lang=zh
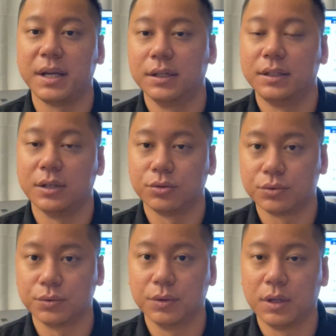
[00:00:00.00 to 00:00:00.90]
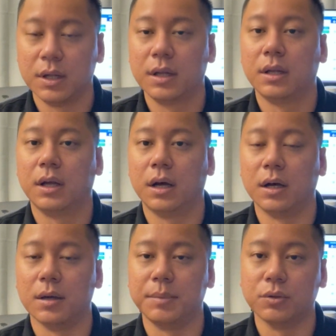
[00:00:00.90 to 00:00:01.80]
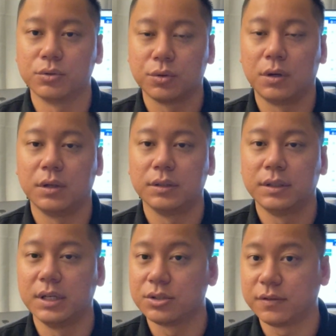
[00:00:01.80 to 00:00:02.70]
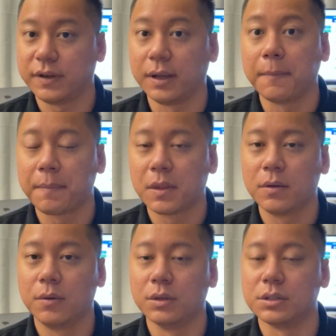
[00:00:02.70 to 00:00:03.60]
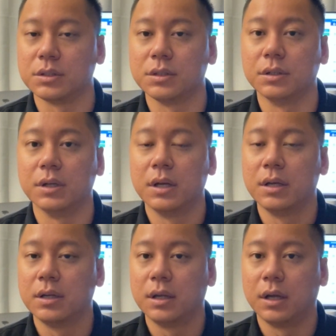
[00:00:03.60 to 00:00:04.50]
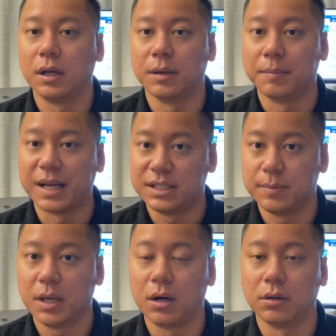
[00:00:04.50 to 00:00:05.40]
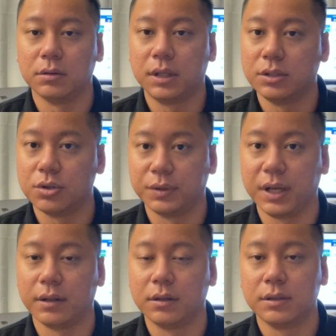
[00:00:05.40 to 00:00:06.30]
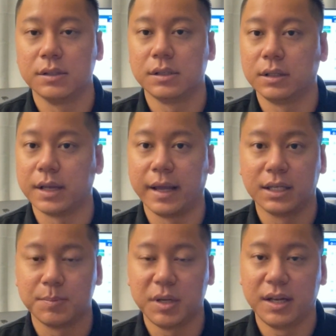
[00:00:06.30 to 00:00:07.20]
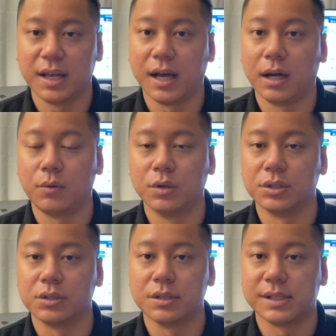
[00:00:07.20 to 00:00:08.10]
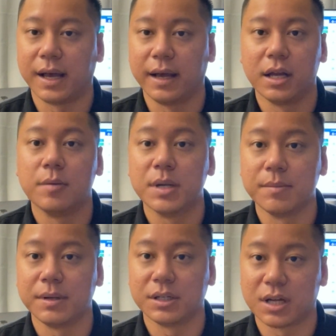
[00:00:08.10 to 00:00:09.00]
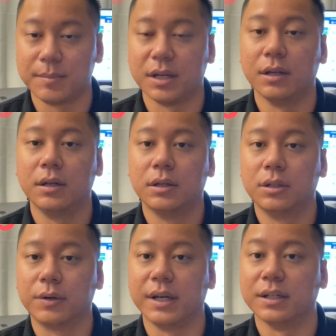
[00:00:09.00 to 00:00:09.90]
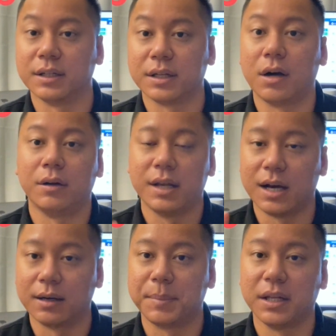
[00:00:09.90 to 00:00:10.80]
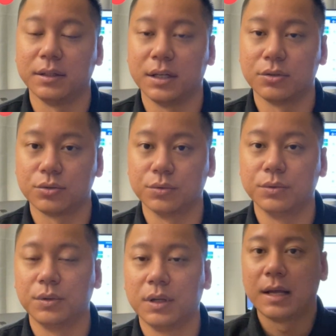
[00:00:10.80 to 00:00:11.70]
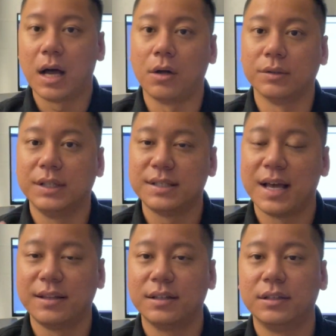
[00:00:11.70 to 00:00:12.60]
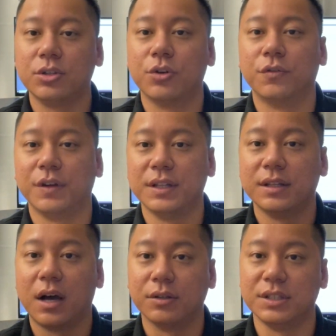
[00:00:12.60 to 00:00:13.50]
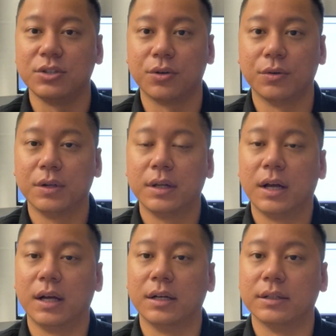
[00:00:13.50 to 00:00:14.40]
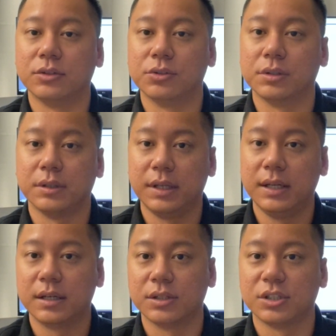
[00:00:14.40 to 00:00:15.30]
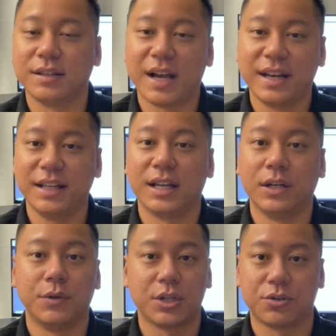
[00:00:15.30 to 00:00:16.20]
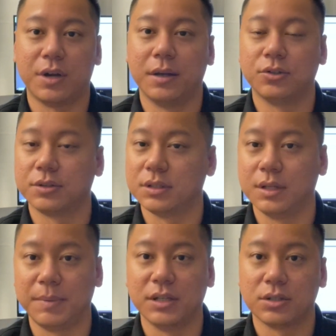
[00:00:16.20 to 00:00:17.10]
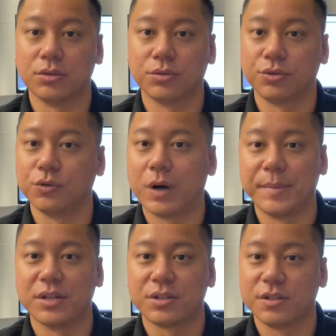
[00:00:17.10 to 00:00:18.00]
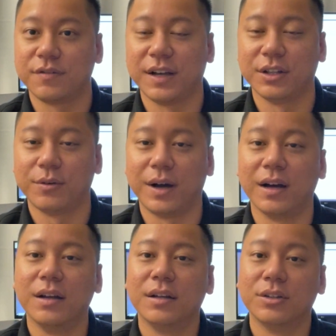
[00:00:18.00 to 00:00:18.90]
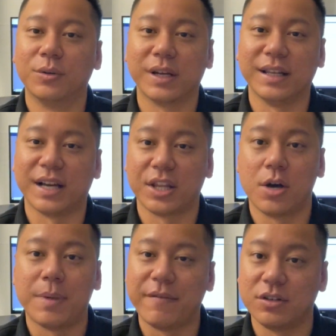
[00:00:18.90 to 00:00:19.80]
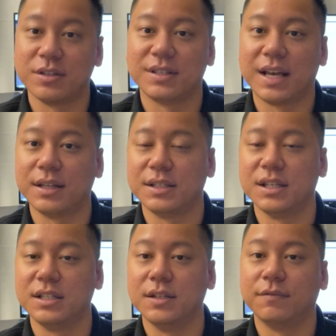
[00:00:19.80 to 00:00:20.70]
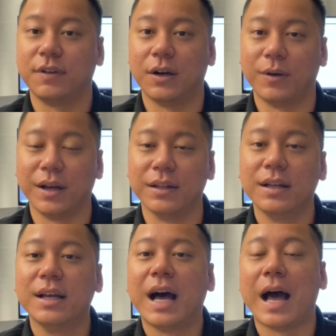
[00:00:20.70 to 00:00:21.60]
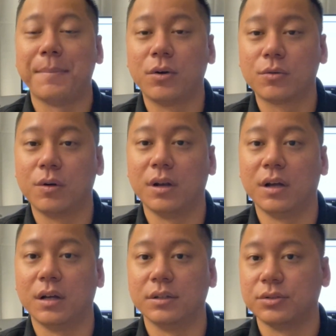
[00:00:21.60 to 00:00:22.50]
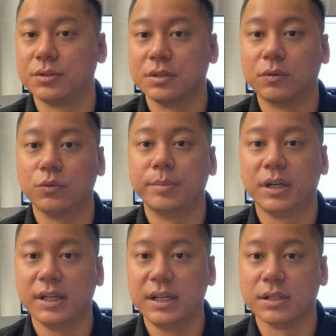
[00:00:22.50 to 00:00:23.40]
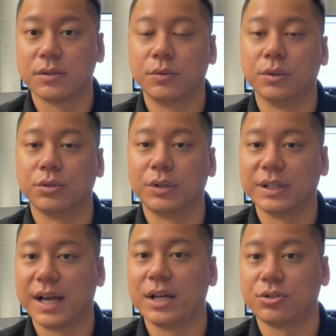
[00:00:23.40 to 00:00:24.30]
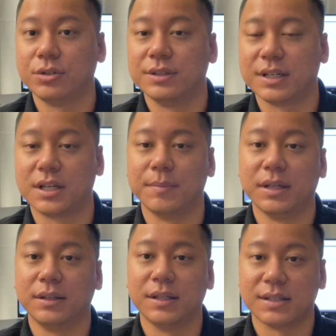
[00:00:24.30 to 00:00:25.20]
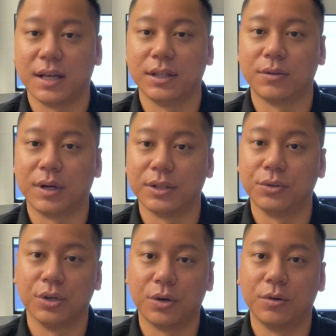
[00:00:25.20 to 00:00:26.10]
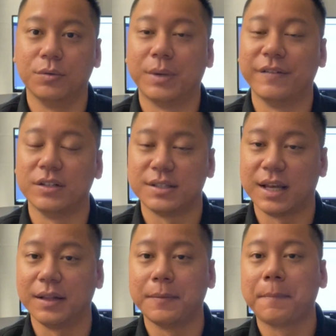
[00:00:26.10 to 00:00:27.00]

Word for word: 的点数，呃，比如说停车费，或者是呃买机票、订酒店，那 Expedia 啊，或者是在 Airbnb 上面都可以得到两倍的点数。好，第三呢，有分好几种。呃，就是第一个是 dining and restaurant，就是你平时出去外面吃饭的话，都可以拿到百分之三的现金返还，还包括了就是 Uber Eats 或 DoorDash，在上面订餐的话都有百分之三，